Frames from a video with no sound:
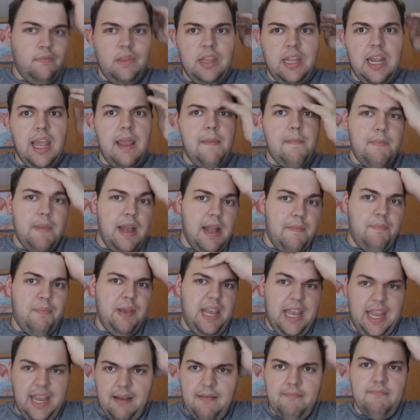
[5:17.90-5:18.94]

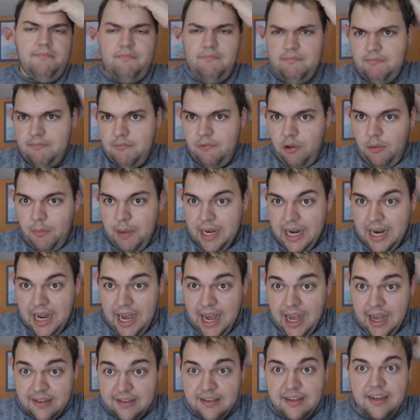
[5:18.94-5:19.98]
Neben-LP... Oh, meine
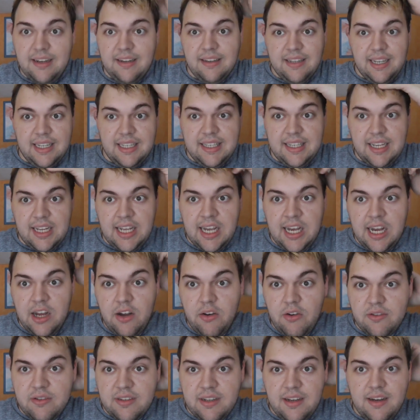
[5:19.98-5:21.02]
Haare sind das reinste
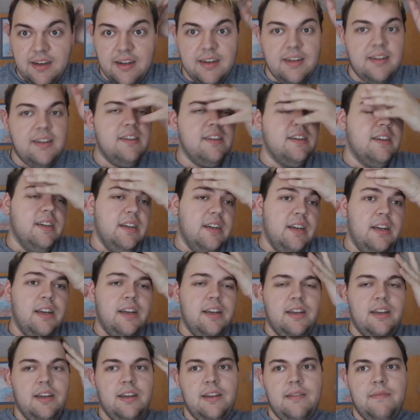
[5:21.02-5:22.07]
Chaos gerade.
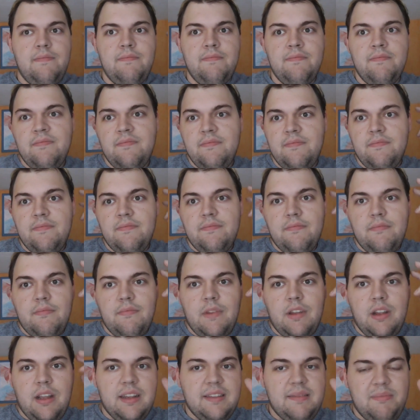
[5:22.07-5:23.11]
Äh,
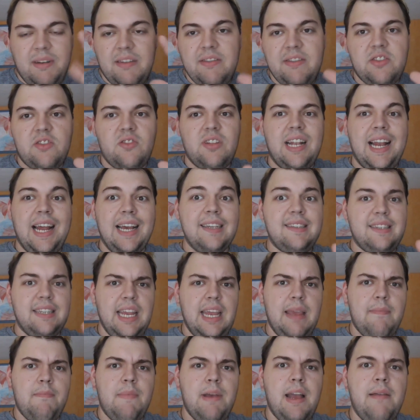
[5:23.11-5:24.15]
erstmal wieder so ein kleines
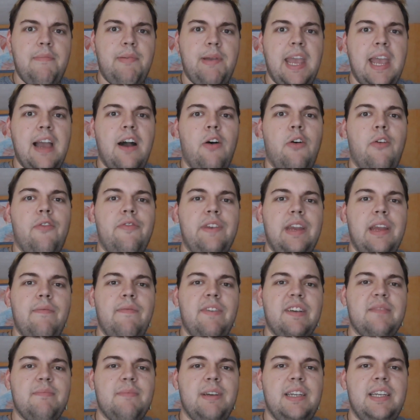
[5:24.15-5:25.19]
Neben-LP aufnehmen,
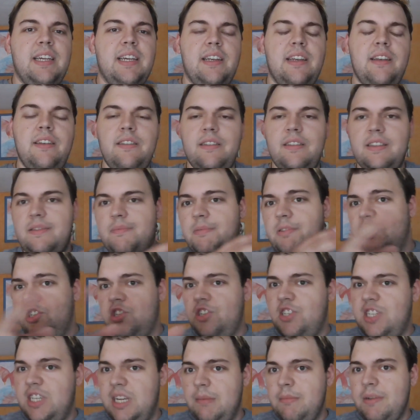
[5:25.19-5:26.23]
was man dann
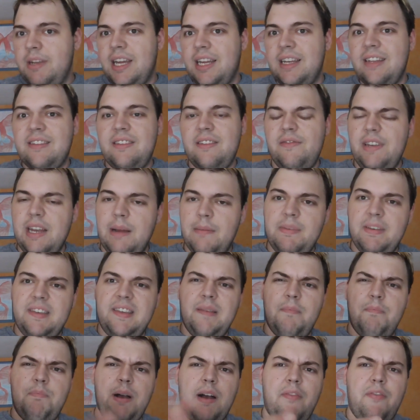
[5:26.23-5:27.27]
zwischenschieben kann, dass ich wieder ein
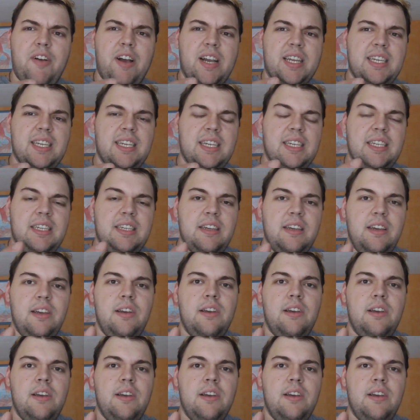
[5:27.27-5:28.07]
bisschen Buffer kriege.